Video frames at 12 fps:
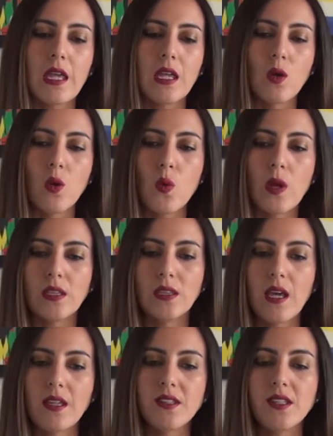nos
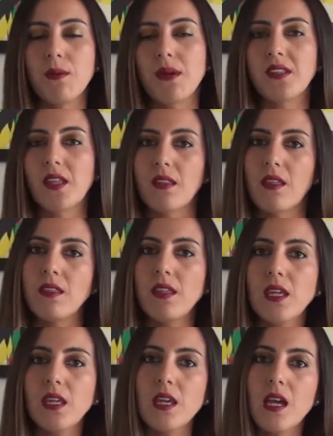cuentan si va a ser de
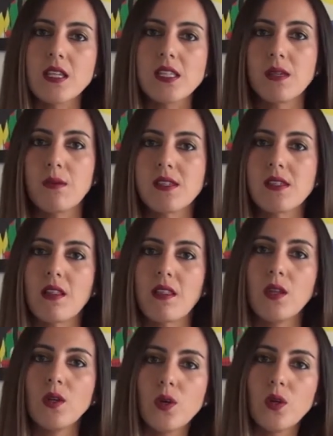día, si va a ser
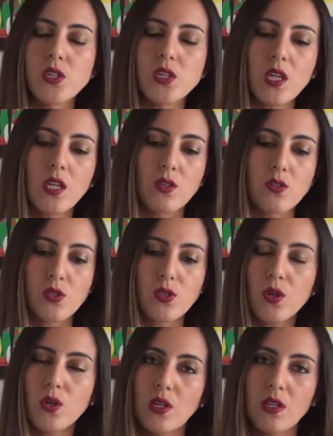de noche y
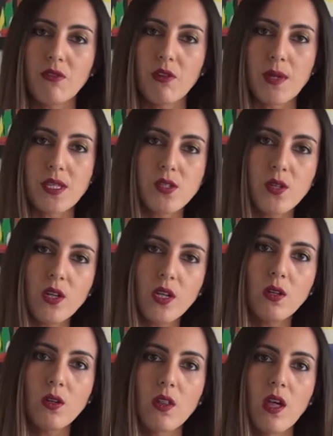nosotros con la información
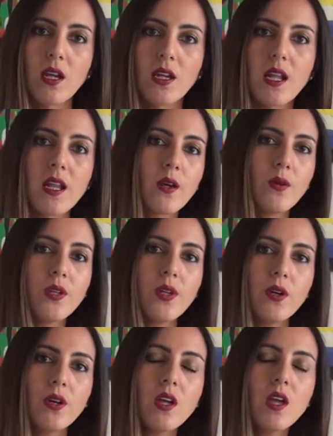que nos dan en la
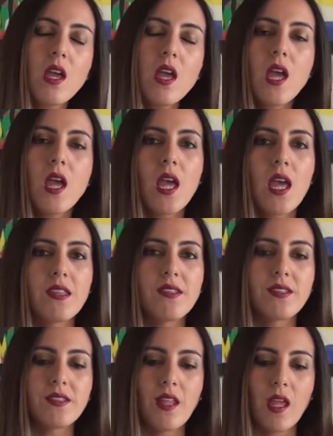reunión
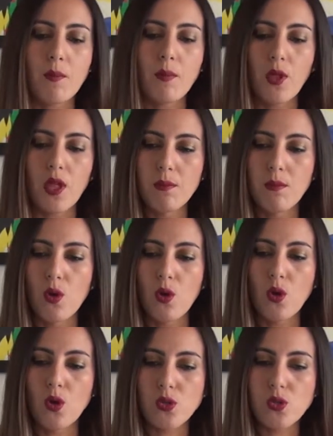este,
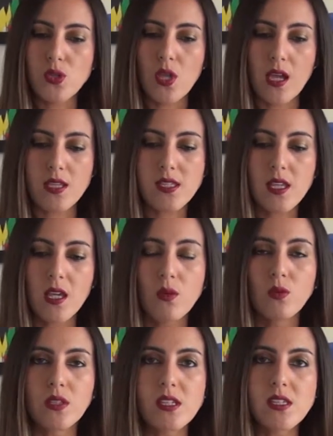podemos hacer
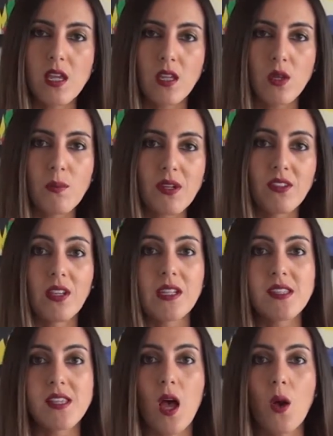un diseño
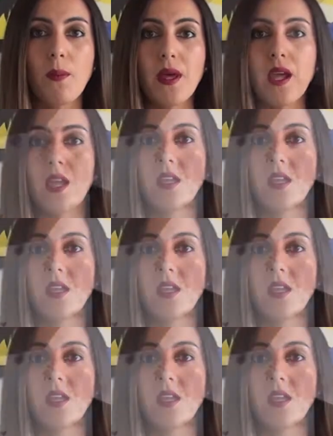personalizado para